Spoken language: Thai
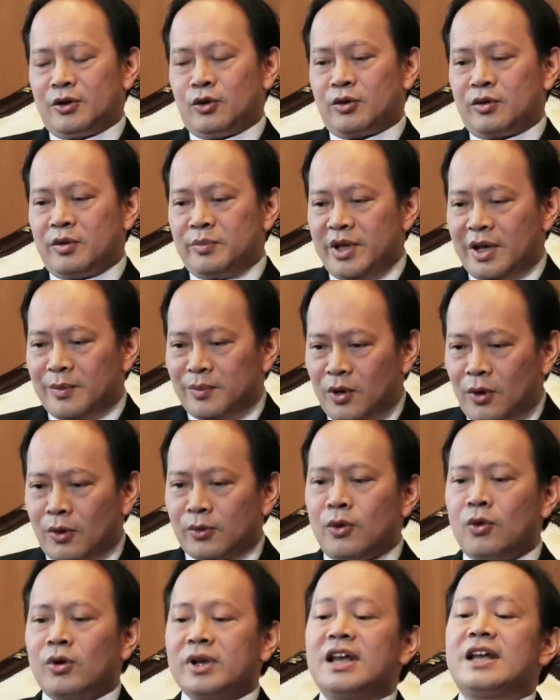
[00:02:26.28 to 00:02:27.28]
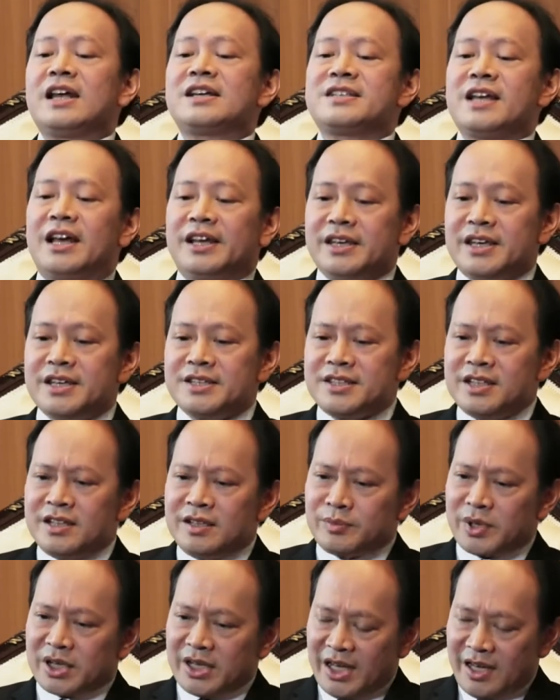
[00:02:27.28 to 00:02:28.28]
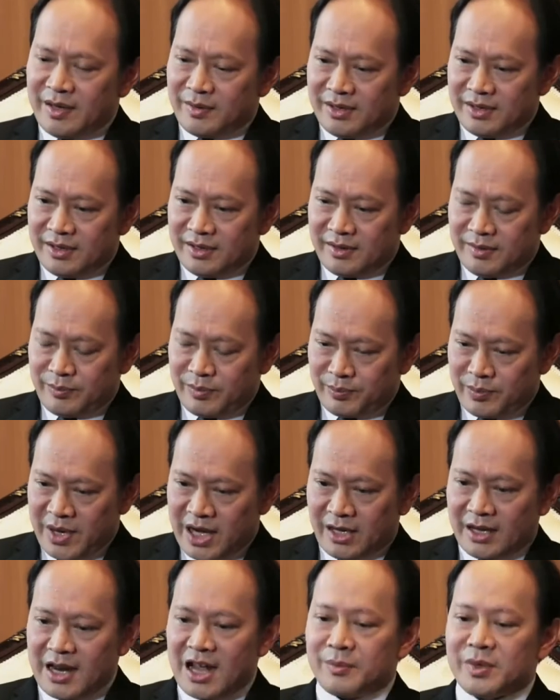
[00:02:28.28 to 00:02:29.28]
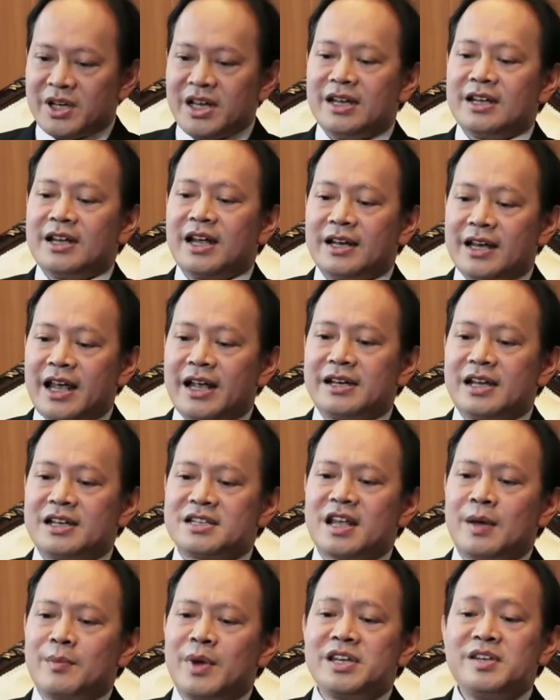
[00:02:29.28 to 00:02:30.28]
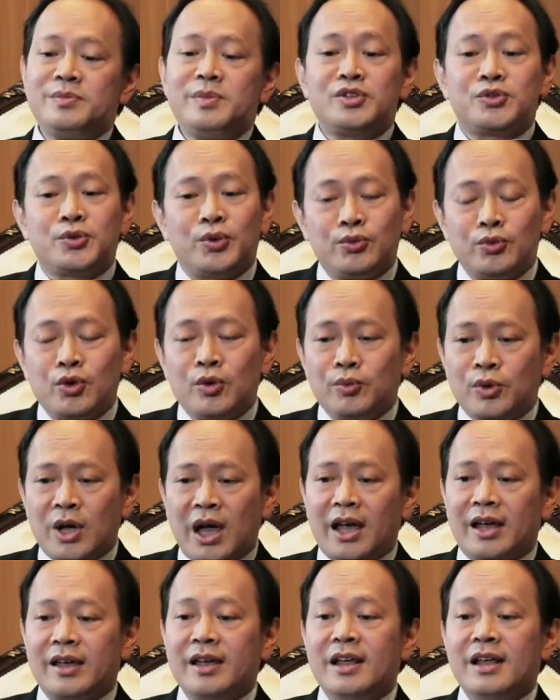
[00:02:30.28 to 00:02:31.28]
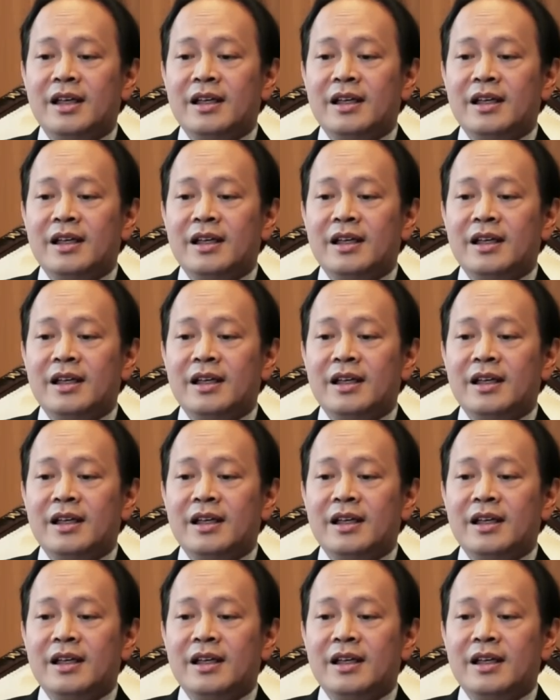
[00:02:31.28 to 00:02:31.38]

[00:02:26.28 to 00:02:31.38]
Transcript: กฎระเบียบของโลกในลักษณะนี้ ซึ่งประเทศปานกลางประเทศเล็กๆนะสามารถที่มีส่วนร่วมได้